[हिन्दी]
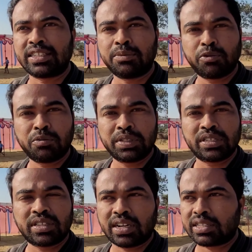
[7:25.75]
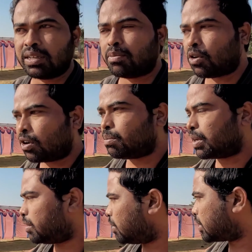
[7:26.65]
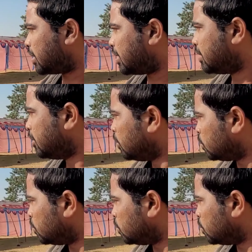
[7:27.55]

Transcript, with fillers: किशनपुर में जिस तरह से माहौल बना हुआ था ना